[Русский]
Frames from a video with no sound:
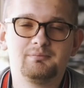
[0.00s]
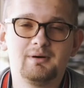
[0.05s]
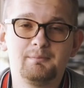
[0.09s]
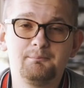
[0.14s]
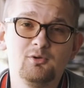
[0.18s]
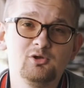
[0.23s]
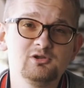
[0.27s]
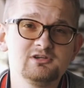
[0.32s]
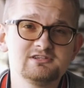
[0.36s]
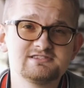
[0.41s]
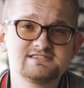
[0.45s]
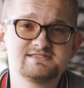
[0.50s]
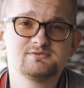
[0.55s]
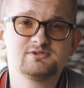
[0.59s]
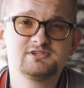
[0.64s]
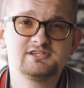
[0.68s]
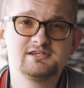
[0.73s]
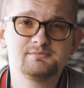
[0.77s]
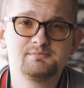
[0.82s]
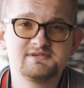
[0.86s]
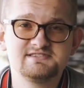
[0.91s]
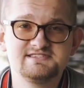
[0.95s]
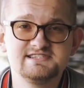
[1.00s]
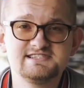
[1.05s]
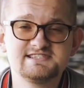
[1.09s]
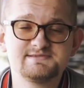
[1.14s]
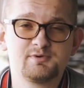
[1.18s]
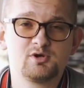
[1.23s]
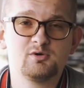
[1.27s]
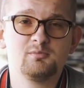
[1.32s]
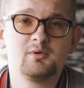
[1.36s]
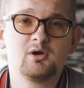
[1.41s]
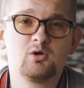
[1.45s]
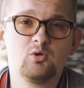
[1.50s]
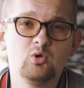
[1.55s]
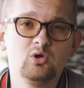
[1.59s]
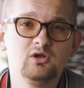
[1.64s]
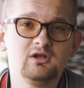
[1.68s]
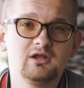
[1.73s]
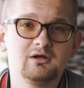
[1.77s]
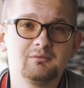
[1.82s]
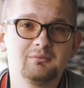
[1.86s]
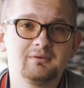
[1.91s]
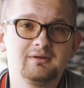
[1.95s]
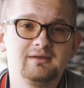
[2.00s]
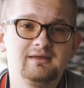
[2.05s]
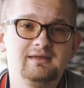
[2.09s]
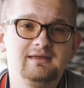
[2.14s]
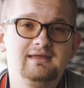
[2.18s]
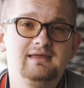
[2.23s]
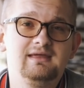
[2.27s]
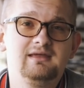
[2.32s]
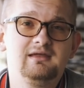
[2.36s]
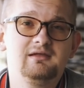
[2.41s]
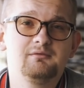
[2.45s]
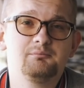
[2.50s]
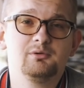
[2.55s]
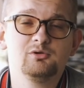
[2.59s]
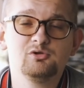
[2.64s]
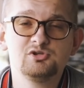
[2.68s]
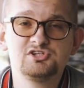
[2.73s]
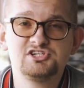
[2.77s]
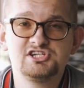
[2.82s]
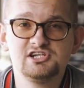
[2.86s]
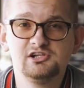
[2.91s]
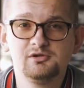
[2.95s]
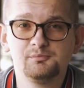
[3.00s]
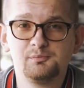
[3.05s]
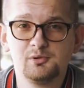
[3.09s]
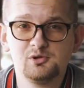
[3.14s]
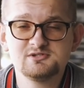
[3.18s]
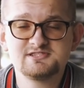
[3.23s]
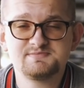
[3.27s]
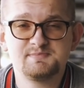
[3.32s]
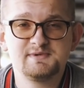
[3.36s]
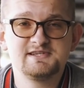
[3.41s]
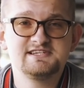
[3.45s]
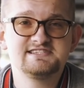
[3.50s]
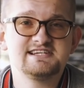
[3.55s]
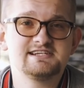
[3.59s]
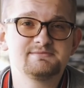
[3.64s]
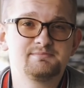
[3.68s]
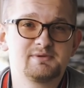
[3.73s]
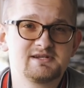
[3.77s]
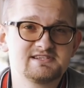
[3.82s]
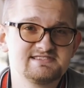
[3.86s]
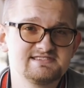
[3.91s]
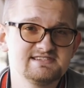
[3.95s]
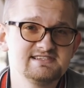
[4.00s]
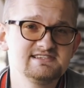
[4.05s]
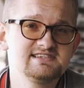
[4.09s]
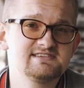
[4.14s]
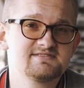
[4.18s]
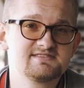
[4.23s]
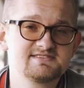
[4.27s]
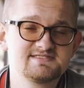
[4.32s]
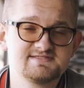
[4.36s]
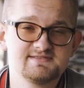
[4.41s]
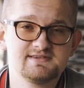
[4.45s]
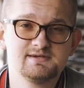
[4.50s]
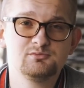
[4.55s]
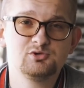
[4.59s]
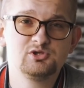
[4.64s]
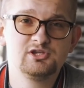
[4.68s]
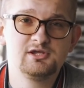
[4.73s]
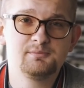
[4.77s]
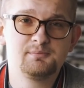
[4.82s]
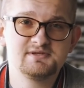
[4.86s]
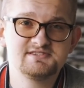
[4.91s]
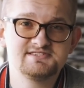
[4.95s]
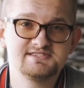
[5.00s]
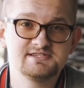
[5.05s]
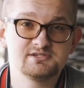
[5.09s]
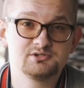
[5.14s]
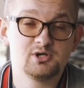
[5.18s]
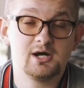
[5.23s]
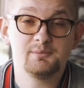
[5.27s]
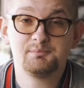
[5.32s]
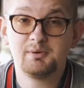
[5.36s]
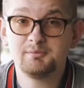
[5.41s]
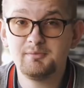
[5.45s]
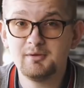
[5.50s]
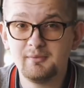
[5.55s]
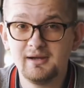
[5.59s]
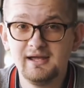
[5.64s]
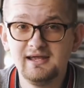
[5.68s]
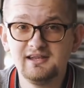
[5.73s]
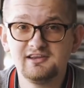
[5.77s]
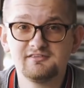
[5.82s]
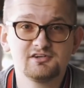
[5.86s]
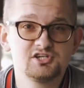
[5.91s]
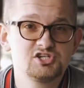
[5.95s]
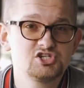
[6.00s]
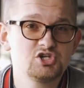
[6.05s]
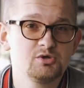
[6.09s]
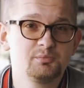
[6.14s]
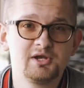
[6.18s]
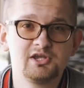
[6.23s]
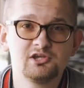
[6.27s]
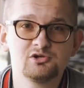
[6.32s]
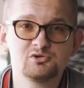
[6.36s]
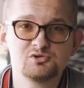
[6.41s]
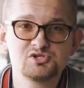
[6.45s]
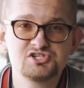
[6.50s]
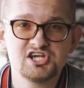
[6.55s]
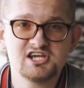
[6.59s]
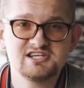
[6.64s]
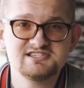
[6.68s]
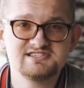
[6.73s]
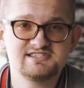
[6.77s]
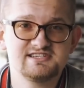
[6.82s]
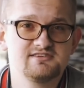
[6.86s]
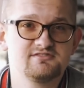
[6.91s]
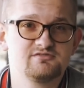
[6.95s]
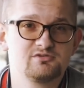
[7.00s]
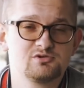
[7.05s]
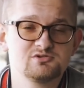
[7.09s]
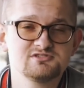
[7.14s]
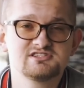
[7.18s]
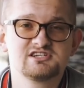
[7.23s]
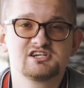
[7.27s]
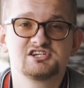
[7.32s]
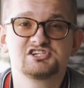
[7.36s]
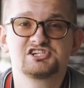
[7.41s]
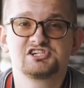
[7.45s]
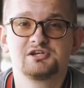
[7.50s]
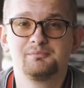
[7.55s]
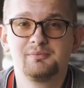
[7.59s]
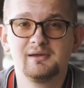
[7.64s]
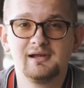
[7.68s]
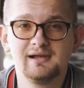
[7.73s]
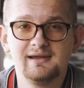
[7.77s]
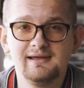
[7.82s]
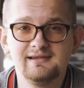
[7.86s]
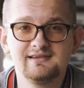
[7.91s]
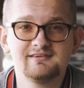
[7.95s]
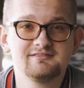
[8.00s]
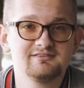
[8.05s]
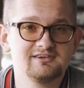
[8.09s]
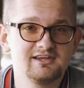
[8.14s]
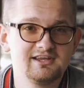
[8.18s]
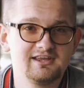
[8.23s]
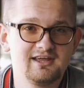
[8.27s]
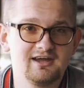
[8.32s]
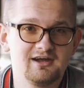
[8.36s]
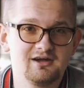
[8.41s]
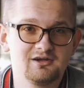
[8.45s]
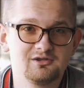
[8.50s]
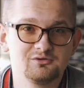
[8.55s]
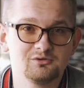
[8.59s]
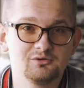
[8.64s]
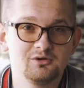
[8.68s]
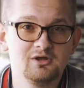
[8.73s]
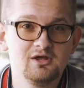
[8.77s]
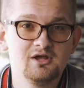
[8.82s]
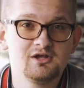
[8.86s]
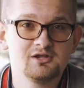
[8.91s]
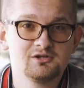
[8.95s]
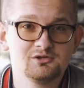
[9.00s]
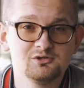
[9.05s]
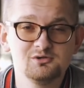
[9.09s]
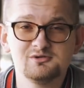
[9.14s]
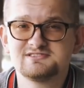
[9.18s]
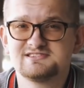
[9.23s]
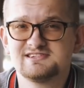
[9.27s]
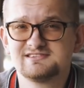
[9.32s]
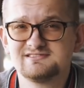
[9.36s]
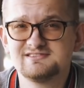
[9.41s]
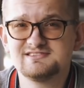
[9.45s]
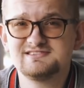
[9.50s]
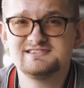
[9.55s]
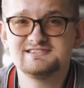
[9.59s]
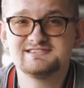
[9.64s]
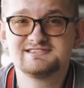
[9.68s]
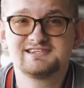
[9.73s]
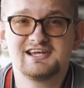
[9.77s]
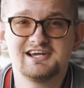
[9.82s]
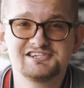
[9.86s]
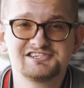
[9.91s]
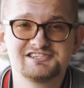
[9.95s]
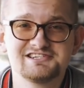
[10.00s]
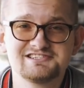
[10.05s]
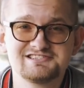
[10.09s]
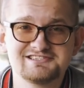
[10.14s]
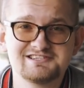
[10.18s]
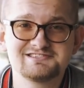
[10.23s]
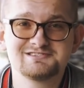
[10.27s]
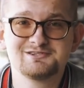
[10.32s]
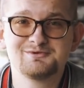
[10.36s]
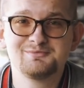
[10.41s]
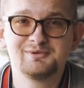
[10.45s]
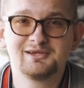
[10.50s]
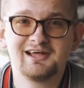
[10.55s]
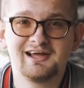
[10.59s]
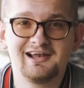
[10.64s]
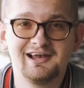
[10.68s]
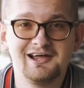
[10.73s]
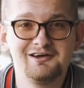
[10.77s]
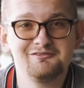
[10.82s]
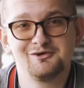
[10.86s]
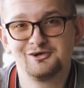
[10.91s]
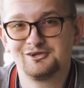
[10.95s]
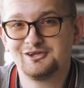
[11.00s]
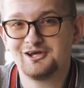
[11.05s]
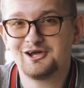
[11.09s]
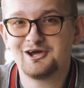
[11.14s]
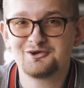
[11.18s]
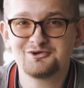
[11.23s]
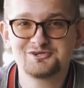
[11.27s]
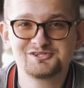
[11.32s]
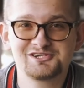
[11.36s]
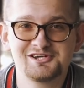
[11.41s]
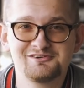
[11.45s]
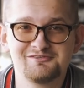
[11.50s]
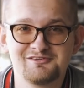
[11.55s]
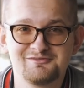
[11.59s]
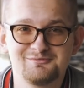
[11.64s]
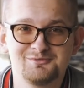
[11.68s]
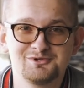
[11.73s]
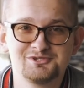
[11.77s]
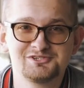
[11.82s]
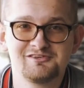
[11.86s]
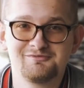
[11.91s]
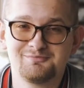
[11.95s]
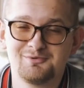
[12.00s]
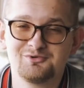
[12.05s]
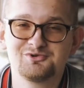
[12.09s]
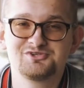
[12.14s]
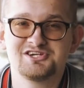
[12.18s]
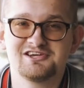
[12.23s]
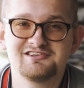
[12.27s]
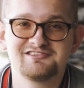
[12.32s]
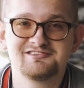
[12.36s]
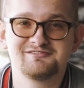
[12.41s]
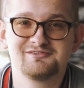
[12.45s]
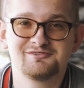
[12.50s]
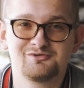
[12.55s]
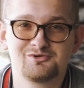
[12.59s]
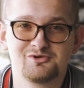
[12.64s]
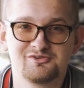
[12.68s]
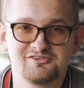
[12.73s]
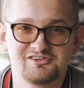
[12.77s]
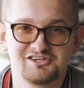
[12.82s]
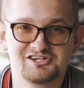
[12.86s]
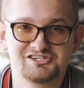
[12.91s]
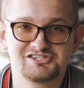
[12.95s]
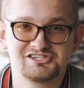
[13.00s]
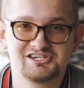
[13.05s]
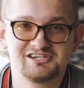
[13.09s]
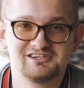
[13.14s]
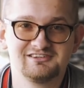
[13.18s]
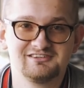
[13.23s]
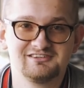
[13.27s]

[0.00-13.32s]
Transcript: пополнить свой депозит с промокодом и получил плюс 50% к своему депозиту. А помимо этого еще принял участие в розыгрыше билетов на яхту. Ну, согласись, каждый из нас любит халяву, это хорошая возможность поучаствовать в розыгрыше.